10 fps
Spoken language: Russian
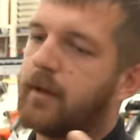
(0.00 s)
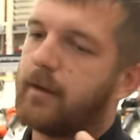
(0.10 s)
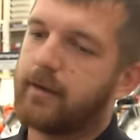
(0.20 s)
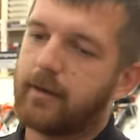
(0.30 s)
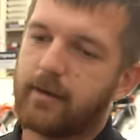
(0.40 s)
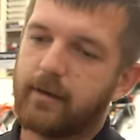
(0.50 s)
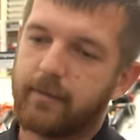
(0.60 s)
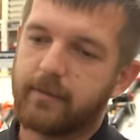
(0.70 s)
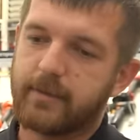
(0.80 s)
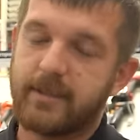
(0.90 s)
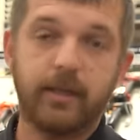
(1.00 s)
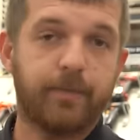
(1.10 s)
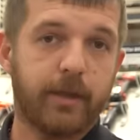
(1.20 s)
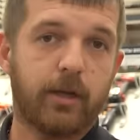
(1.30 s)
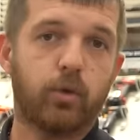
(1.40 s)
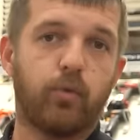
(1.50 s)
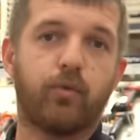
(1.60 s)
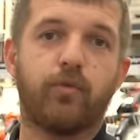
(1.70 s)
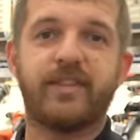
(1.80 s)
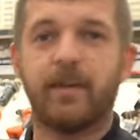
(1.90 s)
а, сделать
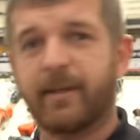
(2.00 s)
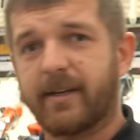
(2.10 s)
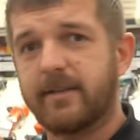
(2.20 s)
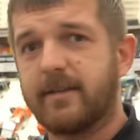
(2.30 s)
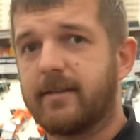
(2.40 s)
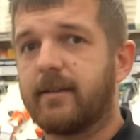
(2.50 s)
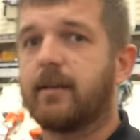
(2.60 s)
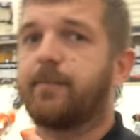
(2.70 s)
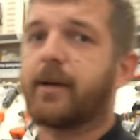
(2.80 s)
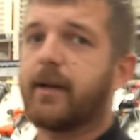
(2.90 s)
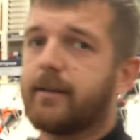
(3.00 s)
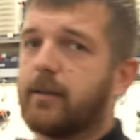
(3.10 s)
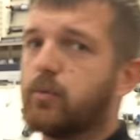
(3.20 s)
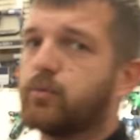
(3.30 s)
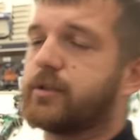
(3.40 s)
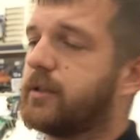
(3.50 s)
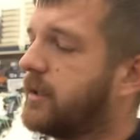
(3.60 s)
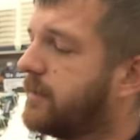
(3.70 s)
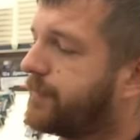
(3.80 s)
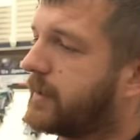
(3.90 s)
подготовку, все подрозетники, проходные узлы,